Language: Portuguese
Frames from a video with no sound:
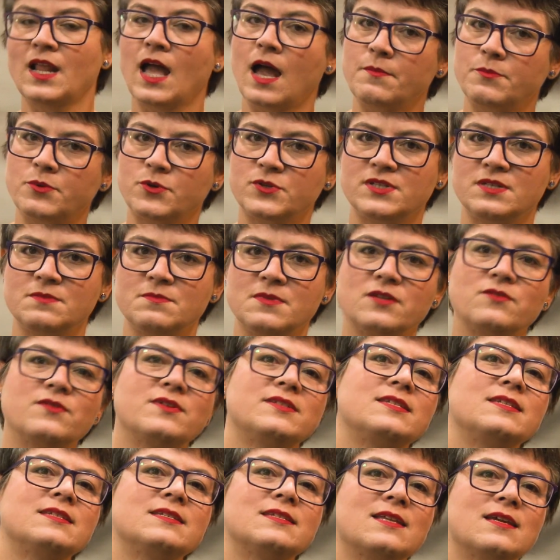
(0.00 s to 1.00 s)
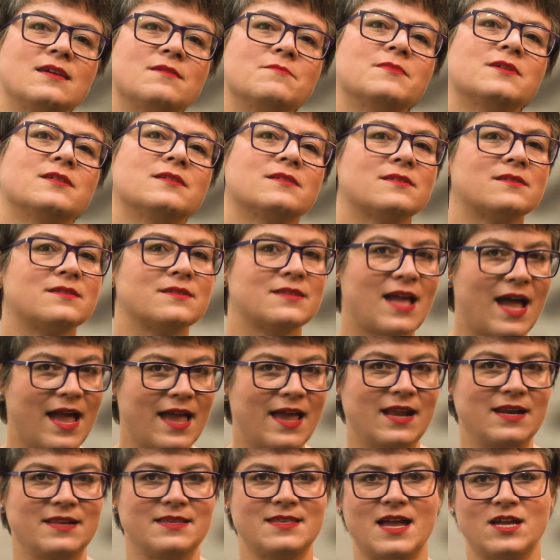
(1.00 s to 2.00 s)
aproximando esses temas da
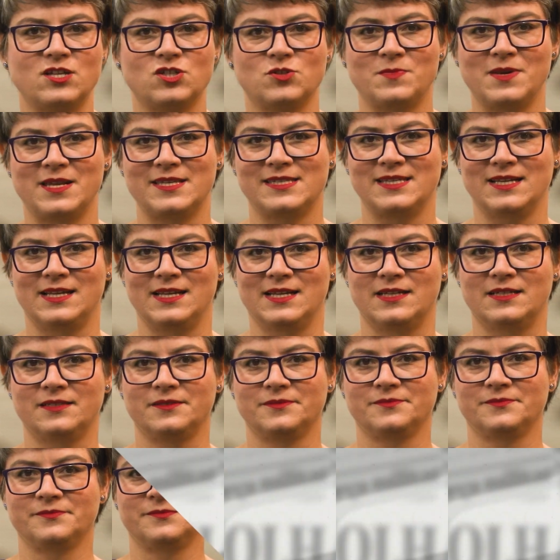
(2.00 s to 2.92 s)
realidade brasileira.